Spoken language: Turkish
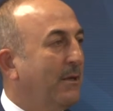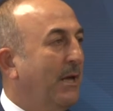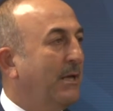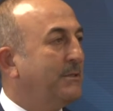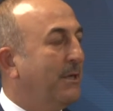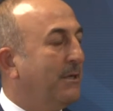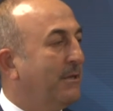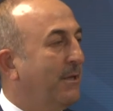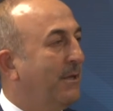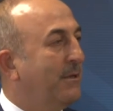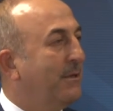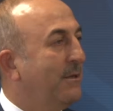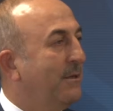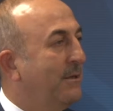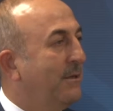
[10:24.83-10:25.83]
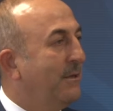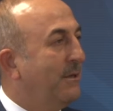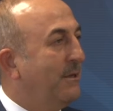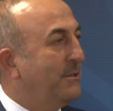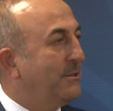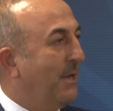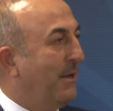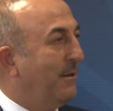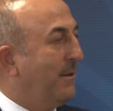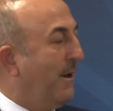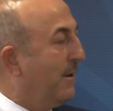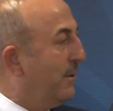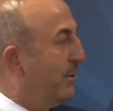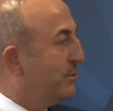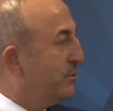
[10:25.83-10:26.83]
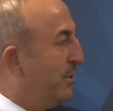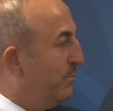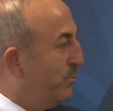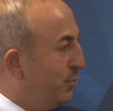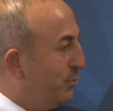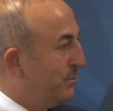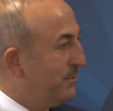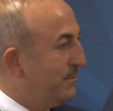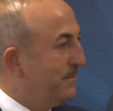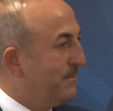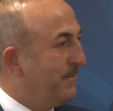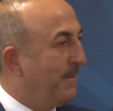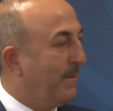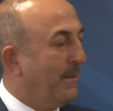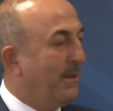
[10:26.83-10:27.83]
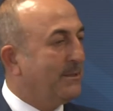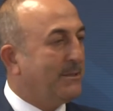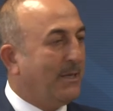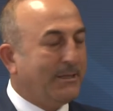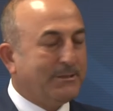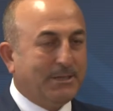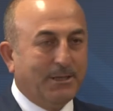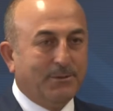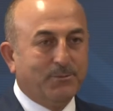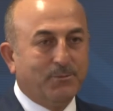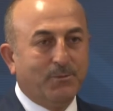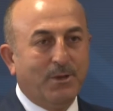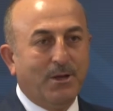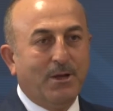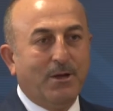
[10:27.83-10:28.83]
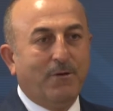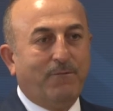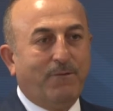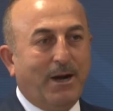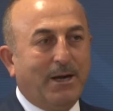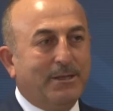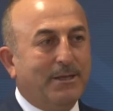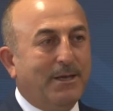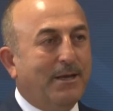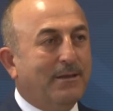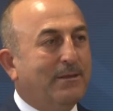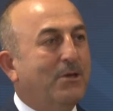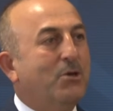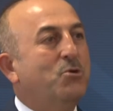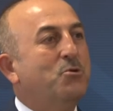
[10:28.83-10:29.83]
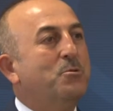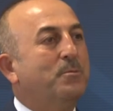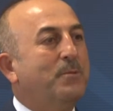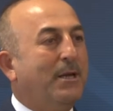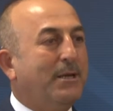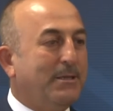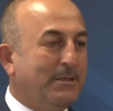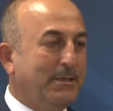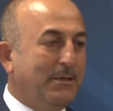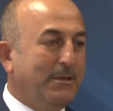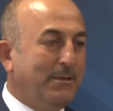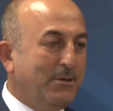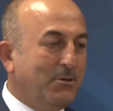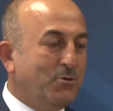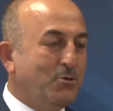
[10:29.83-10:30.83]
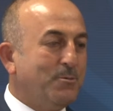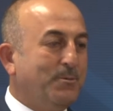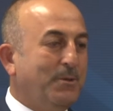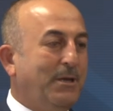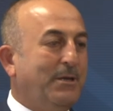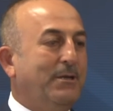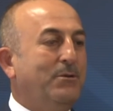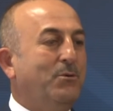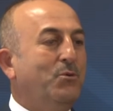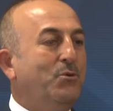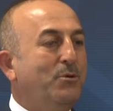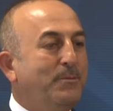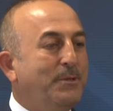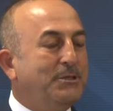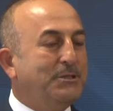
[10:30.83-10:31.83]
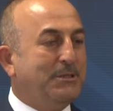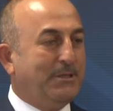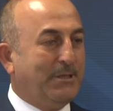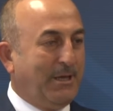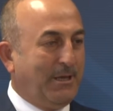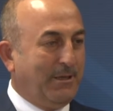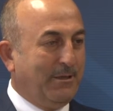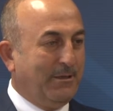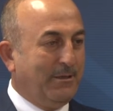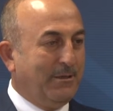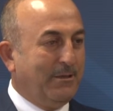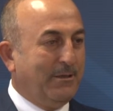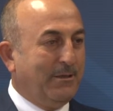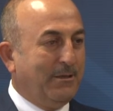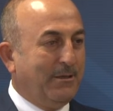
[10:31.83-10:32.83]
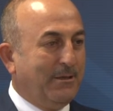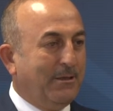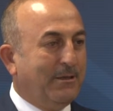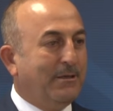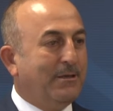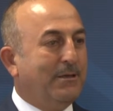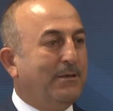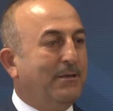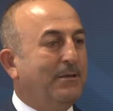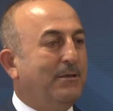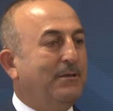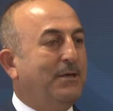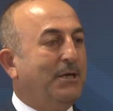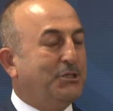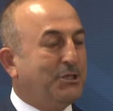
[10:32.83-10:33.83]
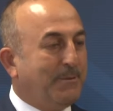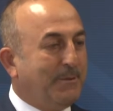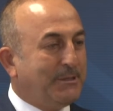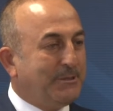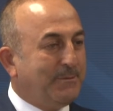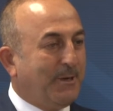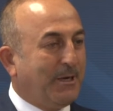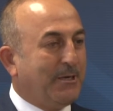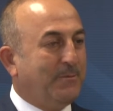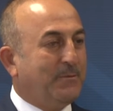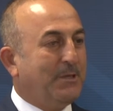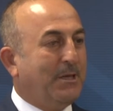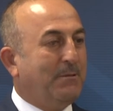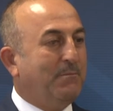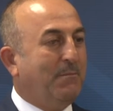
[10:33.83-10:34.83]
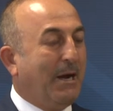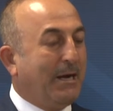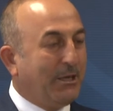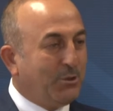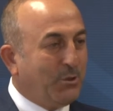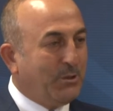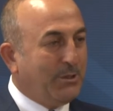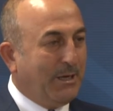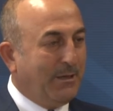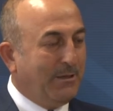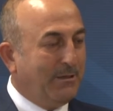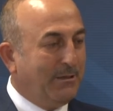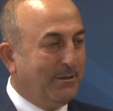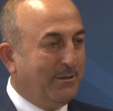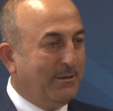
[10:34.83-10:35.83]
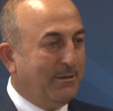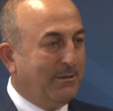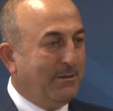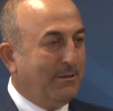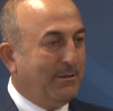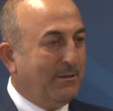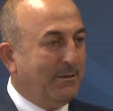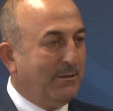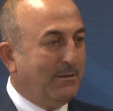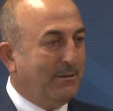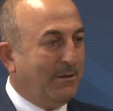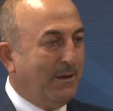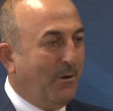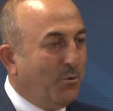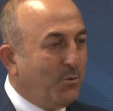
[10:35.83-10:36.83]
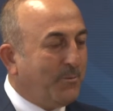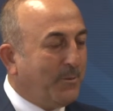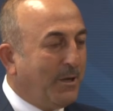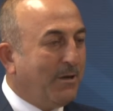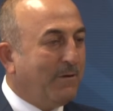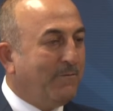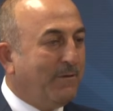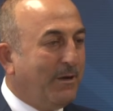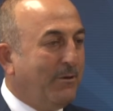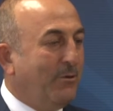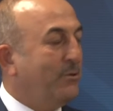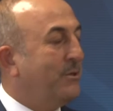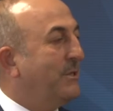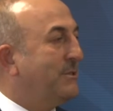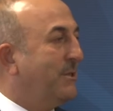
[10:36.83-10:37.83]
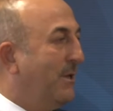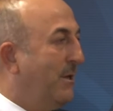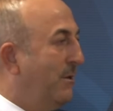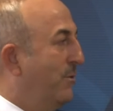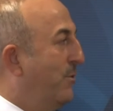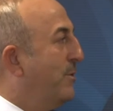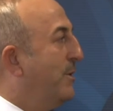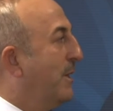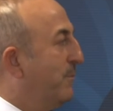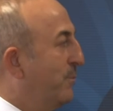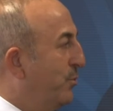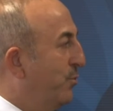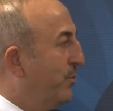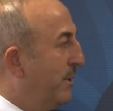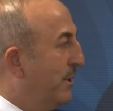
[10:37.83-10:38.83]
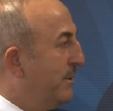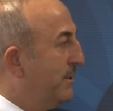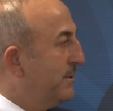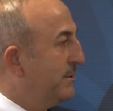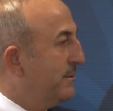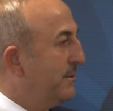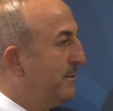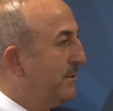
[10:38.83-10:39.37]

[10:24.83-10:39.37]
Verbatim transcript: Gerçekten işte entegrasyon budur. Esasen farklı etnik grupların, dini grupların uyum içinde e, yaşaması bakımından Makedonya e, Avrupa'ya ve ötesine örnek bir ülkedir